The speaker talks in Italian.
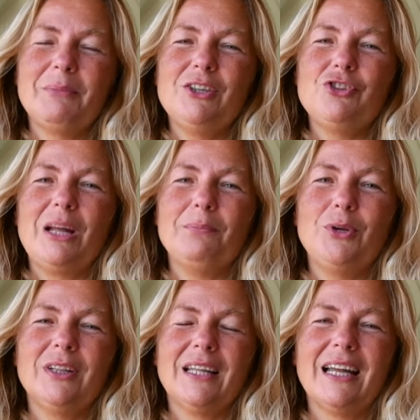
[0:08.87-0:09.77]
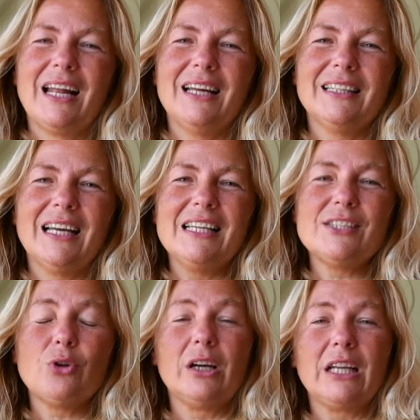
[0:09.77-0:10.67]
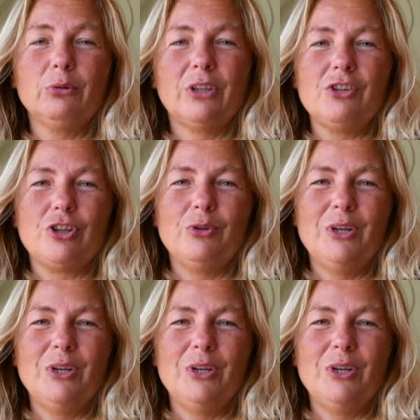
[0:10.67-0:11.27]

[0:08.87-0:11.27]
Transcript: medicina biointegrata e sono anche autrice di